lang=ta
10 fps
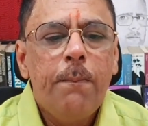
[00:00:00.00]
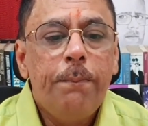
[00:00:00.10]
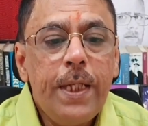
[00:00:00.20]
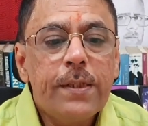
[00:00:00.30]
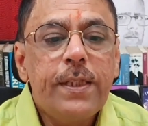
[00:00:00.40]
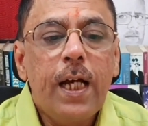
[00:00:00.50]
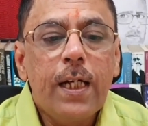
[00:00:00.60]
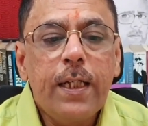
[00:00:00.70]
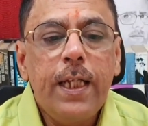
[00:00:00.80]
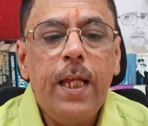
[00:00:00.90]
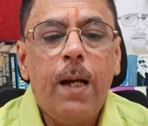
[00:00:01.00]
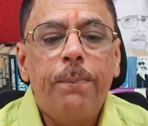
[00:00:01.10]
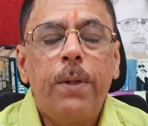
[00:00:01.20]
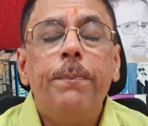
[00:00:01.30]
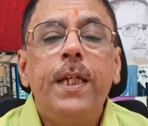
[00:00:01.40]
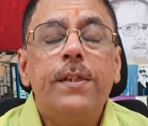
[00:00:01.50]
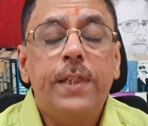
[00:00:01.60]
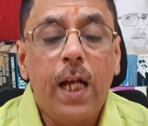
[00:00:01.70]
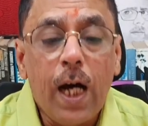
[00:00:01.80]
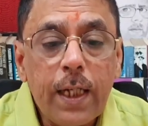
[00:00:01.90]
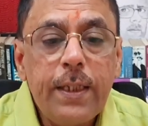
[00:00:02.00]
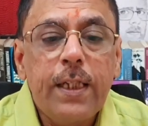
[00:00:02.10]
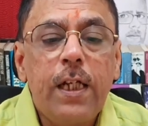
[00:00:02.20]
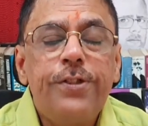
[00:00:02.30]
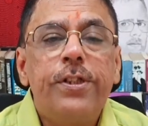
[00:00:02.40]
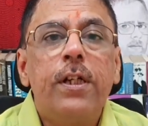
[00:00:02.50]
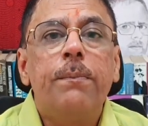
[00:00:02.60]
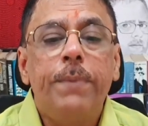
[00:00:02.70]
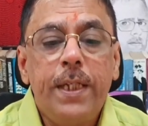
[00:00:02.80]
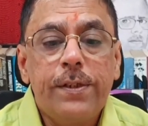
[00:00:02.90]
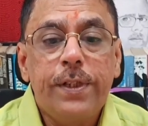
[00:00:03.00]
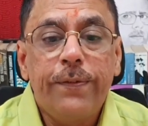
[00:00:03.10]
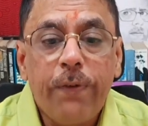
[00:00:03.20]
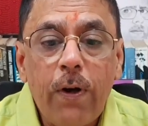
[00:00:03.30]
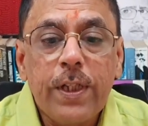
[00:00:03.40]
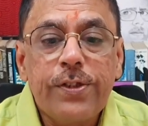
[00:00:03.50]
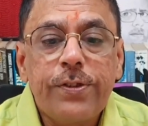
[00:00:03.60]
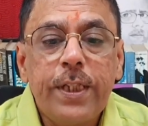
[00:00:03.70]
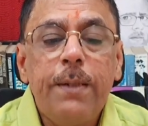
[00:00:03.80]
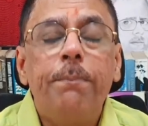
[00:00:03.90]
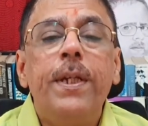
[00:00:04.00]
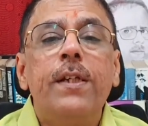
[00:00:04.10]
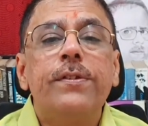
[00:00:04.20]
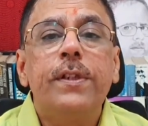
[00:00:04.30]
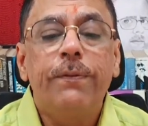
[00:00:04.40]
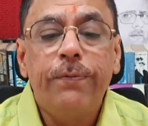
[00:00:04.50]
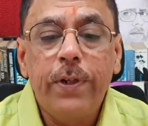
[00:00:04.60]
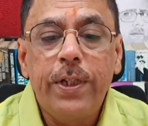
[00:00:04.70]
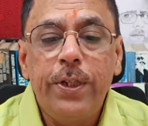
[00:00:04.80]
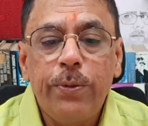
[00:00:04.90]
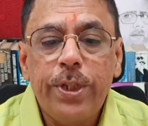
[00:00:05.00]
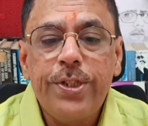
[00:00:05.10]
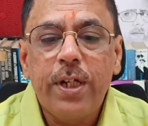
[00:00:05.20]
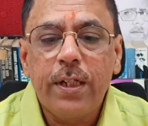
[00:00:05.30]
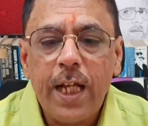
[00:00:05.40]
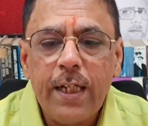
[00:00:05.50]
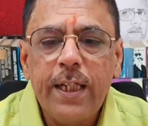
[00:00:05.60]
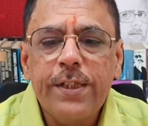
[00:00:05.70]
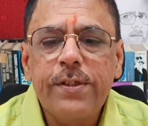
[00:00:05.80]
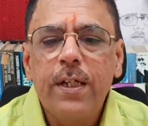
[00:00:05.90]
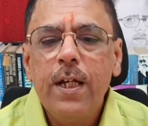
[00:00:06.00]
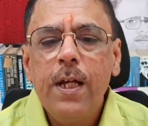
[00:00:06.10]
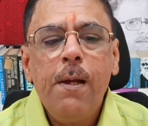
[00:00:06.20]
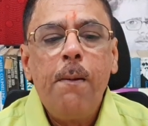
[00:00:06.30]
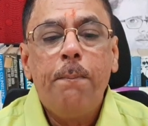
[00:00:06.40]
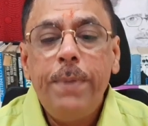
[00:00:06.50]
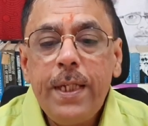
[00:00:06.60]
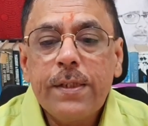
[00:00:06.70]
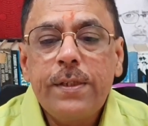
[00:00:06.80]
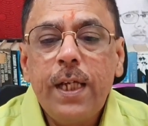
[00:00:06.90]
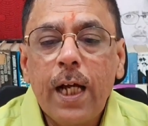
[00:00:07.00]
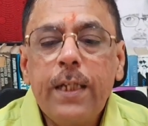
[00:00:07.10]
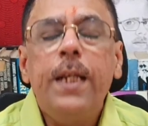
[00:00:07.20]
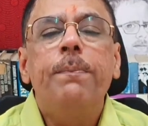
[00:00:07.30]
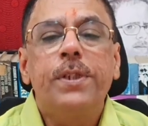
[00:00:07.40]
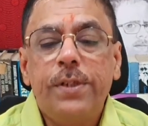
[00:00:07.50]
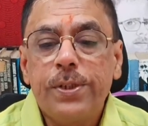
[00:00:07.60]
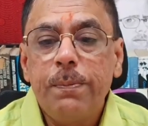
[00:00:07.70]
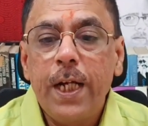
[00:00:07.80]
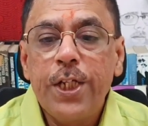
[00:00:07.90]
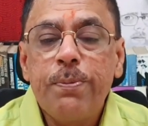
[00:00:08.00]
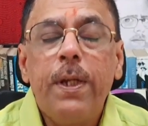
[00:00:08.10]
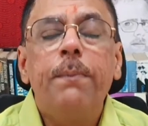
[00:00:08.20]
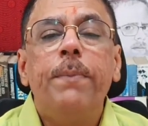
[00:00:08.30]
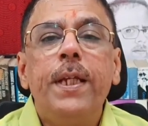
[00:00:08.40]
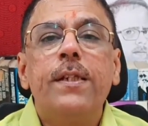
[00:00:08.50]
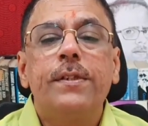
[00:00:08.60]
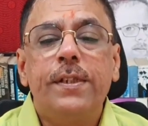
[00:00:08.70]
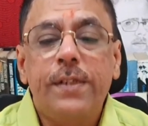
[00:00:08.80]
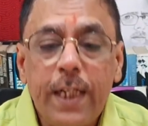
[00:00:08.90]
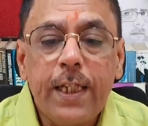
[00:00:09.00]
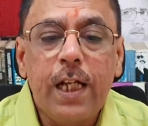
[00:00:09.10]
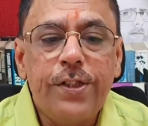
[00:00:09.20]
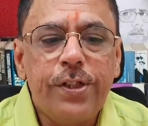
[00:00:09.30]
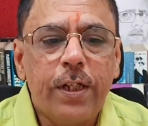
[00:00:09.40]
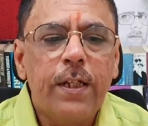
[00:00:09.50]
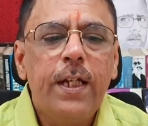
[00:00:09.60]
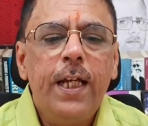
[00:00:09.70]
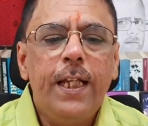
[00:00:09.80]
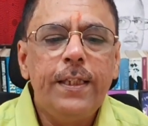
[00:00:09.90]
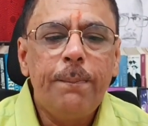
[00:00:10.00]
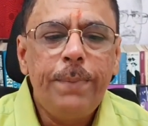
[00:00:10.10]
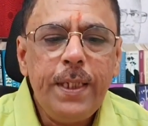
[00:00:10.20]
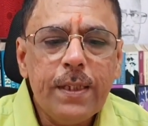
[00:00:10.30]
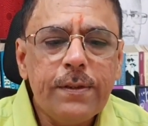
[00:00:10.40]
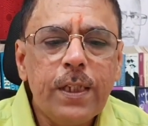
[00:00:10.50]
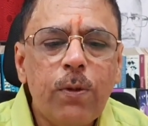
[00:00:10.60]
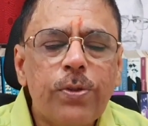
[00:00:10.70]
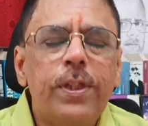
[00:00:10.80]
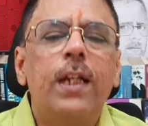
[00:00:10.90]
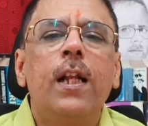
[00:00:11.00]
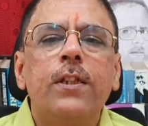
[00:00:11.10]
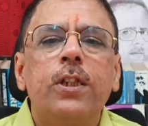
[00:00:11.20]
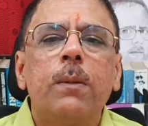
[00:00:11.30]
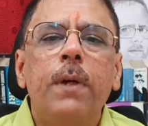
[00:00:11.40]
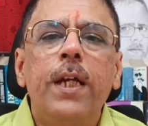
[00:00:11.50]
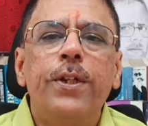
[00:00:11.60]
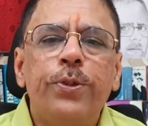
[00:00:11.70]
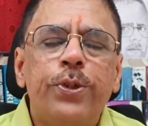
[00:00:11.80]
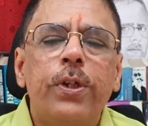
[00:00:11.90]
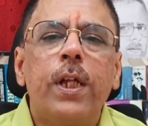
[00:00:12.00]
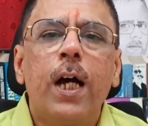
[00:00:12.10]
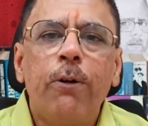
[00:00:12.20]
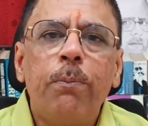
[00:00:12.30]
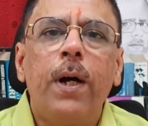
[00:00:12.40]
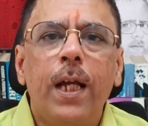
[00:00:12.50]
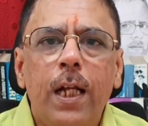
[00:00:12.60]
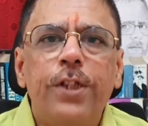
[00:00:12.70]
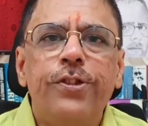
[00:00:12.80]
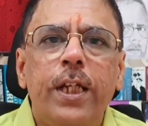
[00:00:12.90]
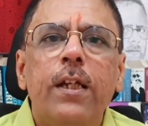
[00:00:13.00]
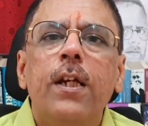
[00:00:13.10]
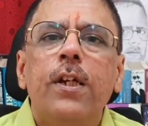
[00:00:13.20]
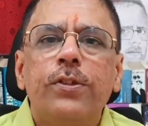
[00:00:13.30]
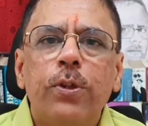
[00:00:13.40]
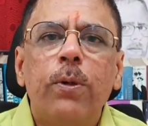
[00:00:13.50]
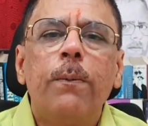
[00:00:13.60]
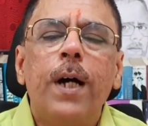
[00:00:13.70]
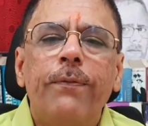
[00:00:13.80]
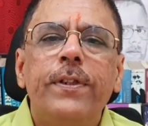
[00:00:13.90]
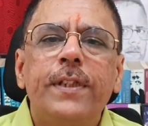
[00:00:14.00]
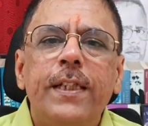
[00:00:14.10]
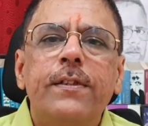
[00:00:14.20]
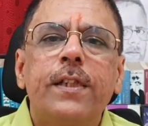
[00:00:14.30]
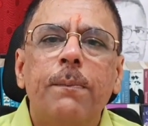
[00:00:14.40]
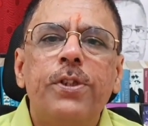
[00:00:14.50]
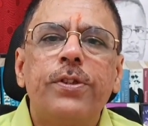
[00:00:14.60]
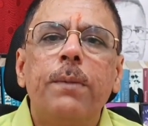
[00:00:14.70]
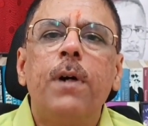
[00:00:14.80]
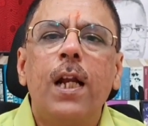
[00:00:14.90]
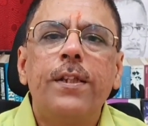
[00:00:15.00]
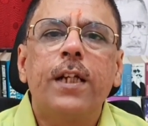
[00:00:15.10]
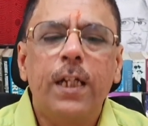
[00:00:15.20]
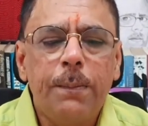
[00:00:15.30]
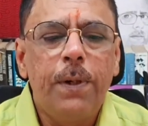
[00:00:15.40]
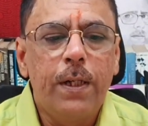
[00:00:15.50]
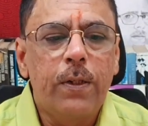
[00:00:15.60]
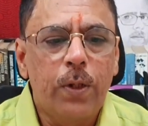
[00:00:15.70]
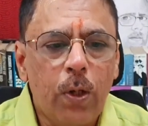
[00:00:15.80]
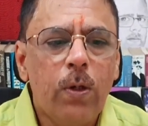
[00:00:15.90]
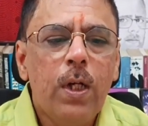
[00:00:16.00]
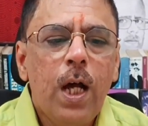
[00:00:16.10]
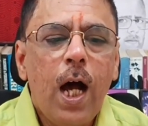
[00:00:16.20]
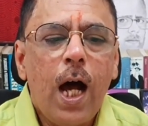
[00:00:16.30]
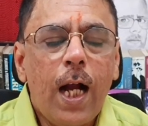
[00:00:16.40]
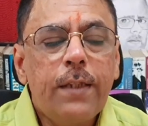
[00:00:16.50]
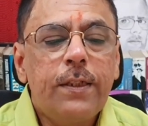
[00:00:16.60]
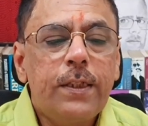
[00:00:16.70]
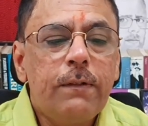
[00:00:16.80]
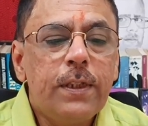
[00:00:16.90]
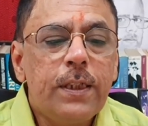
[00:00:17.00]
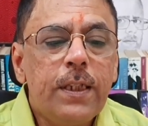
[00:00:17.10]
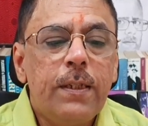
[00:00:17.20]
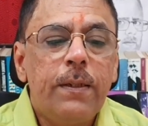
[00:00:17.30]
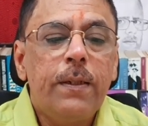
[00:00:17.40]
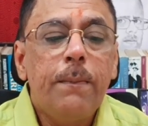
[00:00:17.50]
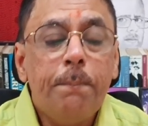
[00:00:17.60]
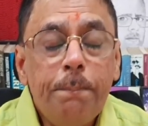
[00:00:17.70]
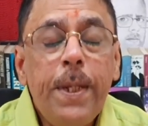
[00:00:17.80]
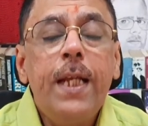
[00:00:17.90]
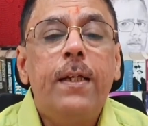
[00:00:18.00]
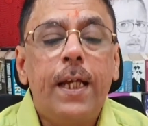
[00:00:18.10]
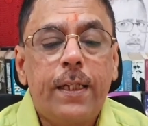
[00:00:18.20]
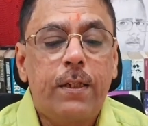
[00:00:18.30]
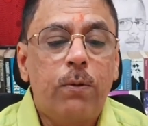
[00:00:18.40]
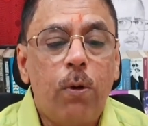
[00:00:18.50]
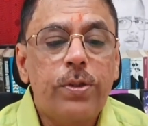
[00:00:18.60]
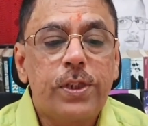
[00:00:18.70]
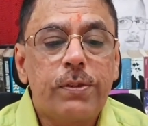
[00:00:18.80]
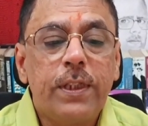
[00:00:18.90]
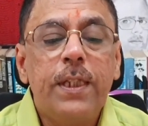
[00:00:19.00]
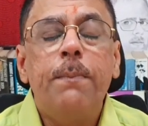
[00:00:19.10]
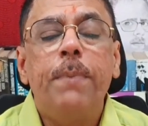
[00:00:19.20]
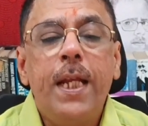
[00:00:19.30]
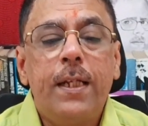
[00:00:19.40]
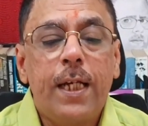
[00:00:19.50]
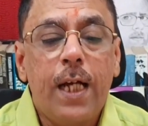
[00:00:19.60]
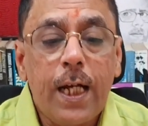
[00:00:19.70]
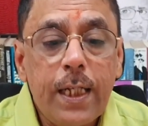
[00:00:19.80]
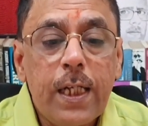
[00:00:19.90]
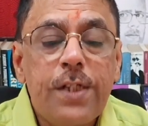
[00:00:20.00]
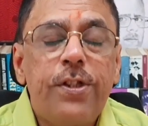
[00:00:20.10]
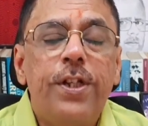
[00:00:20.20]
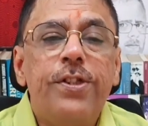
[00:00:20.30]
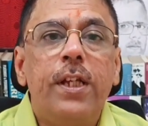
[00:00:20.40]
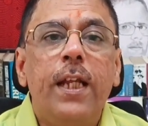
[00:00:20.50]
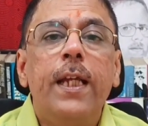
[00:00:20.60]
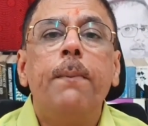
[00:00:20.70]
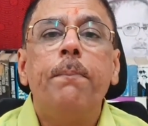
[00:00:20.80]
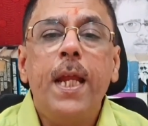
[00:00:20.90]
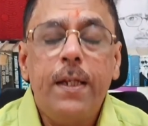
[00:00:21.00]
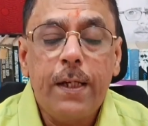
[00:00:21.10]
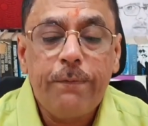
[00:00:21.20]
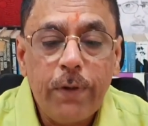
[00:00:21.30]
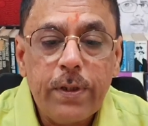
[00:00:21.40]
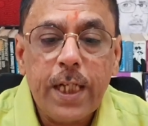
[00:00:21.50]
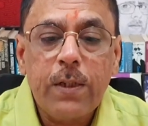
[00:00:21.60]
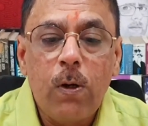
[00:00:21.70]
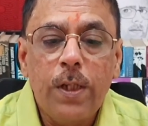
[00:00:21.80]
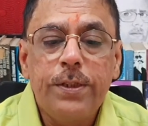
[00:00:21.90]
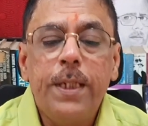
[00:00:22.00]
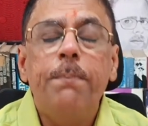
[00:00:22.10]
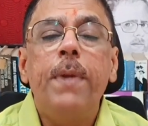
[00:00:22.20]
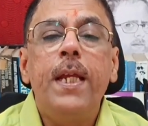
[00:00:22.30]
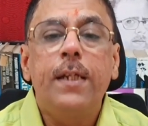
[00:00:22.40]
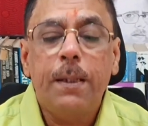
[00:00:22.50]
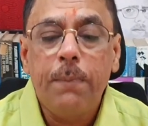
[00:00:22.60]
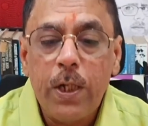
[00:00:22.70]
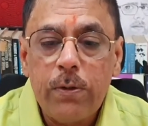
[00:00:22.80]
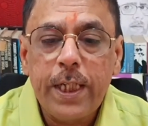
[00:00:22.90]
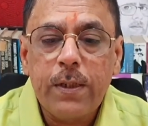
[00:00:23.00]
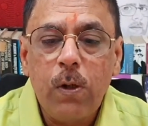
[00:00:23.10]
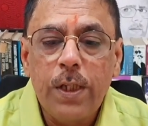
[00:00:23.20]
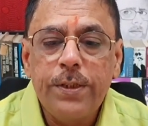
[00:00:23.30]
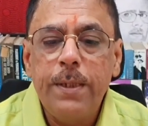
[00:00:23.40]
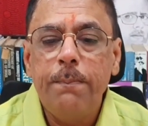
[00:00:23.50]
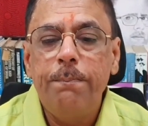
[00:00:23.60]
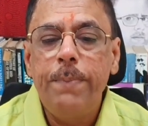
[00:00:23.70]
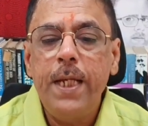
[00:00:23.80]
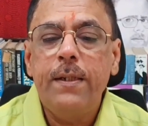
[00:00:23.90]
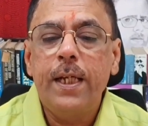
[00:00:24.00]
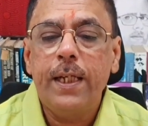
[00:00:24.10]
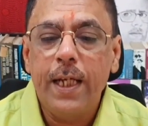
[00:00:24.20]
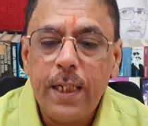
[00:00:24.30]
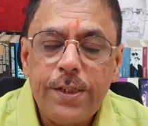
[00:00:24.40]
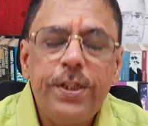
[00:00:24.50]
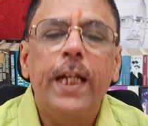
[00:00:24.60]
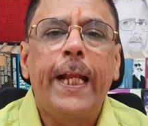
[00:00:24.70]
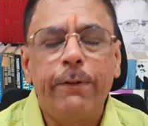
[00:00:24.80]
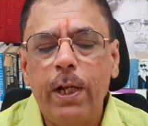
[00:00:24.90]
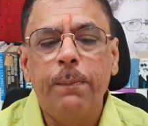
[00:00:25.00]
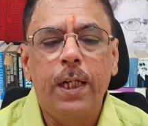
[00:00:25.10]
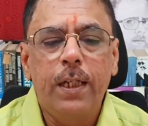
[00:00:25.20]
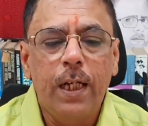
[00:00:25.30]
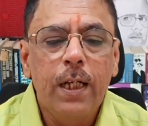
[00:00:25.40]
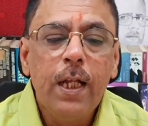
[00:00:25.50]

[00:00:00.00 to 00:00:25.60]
பிஎஸ்சி அக்ரி அப்புறம் பிஎஸ்சி ஆர்டிகல்ச்சர் பிஎஸ்சி ஃபாரஸ்ட்ரி பிஎஸ்சி ஃபுட் நியூட்ரிஷன் டயட்டிக்ஸ் பிஎஸ்சி அக்ரி பிஸ்னஸ் மேனேஜ்மெண்ட் பிஎஸ்சி செரிகல்ச்சர் இந்த பிஎஸ்சி கோர்ஸ் எல்லாத்துக்குமே யூ ஷுட் ஹாவ் பயாலஜி ஸோ ஃபிசிக்ஸ் கெமிஸ்ட்ரி பயாலஜி கண்டிப்பாக இருக்கணும் அடுத்தது வந்து பிடெக் கோர்சஸ் வந்து பிடெக் அக்ரிகல்ச்சர் இன்ஜினியரிங் பிடெக் ஃபுட் டெக்னாலஜி பிடெக் பயோடெக்னாலஜி பிடெக் எனர்ஜி அண்ட் என்வாயர்மெண்டல்